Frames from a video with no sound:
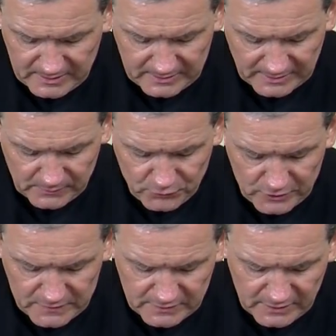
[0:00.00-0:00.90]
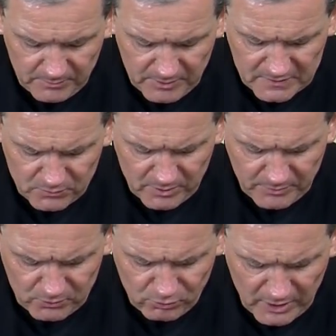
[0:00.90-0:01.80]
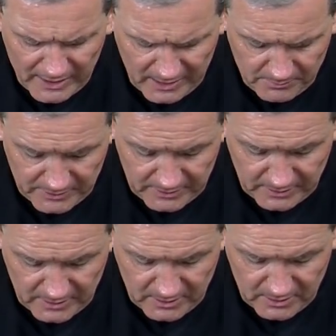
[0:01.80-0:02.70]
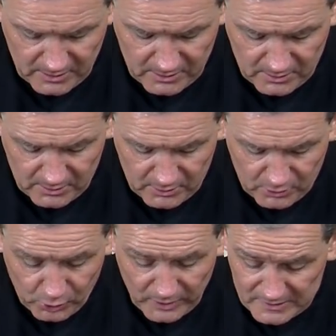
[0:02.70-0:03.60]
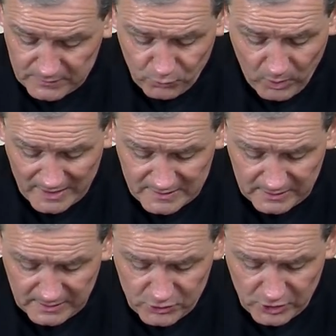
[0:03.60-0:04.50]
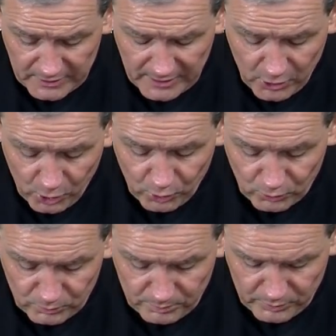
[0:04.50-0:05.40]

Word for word: nad wszystkimi złymi duchami oraz władzę leczenia chorób